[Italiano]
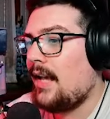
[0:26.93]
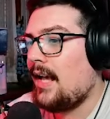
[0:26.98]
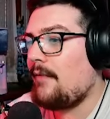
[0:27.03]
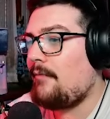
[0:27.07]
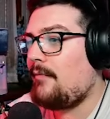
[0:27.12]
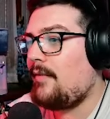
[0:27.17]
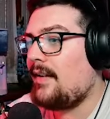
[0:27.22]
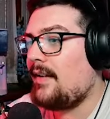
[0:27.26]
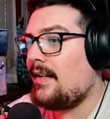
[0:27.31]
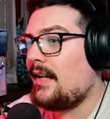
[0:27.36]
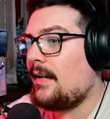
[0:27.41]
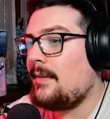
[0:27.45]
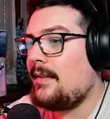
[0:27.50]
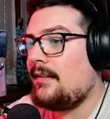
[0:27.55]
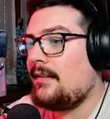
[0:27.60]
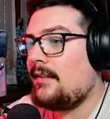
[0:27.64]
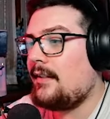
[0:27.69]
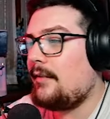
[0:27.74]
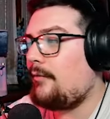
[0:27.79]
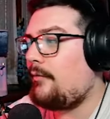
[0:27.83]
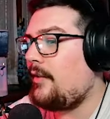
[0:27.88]
È
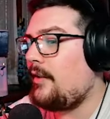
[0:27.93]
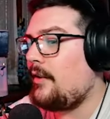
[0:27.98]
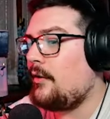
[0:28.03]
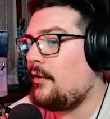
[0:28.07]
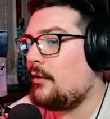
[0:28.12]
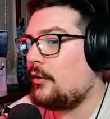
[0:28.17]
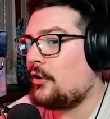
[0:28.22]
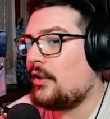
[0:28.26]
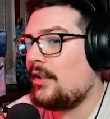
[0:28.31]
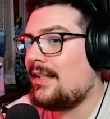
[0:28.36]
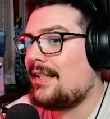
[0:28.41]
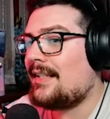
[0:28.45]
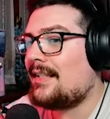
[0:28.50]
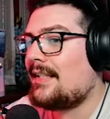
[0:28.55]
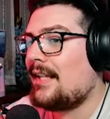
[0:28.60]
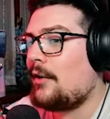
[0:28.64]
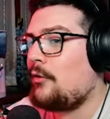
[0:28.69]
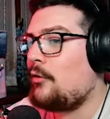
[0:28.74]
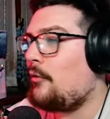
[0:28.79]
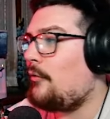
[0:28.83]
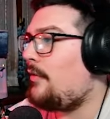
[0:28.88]
veramente figo. Ce ne
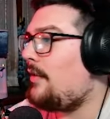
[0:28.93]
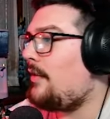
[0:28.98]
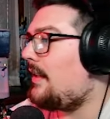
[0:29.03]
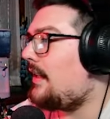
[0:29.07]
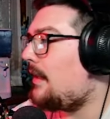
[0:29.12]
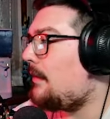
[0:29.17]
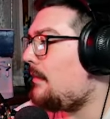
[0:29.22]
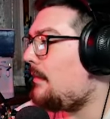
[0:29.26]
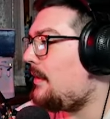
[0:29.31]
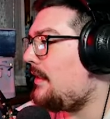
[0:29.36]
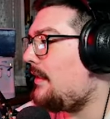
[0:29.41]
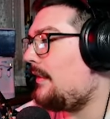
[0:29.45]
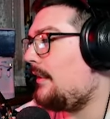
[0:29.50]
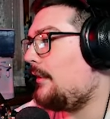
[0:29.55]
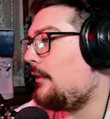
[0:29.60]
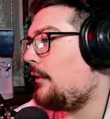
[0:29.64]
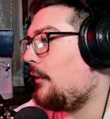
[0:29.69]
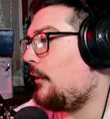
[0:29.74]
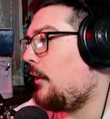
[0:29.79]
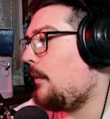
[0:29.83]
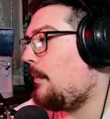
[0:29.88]
stanno
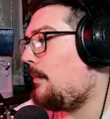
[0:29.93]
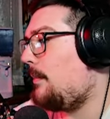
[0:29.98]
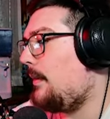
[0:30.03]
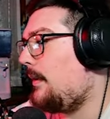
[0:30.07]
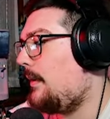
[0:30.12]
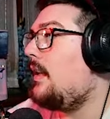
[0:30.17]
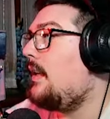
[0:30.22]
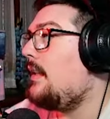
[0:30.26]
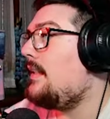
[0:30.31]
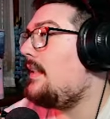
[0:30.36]
veramente troppi.